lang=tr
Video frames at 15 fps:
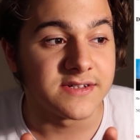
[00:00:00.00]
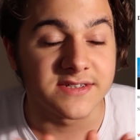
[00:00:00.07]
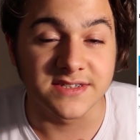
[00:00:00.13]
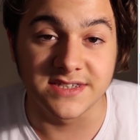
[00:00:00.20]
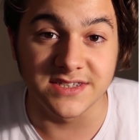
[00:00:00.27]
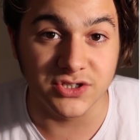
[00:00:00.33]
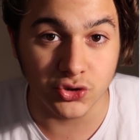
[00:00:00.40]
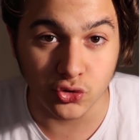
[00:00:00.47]

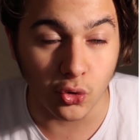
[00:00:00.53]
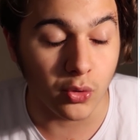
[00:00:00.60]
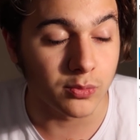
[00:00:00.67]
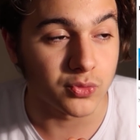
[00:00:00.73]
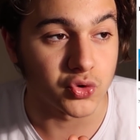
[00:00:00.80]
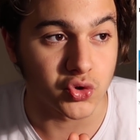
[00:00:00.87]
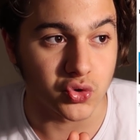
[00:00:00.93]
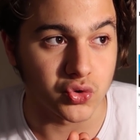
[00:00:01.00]
siz
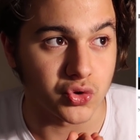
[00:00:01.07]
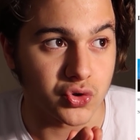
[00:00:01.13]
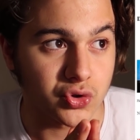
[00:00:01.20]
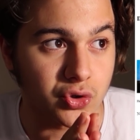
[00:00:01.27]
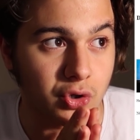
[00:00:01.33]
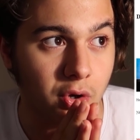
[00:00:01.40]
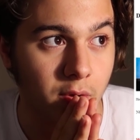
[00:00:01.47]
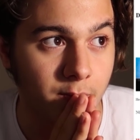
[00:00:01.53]
sorumlusunuz
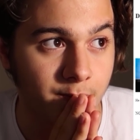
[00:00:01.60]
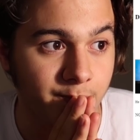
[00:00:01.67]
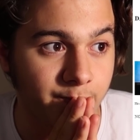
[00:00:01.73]
diyor.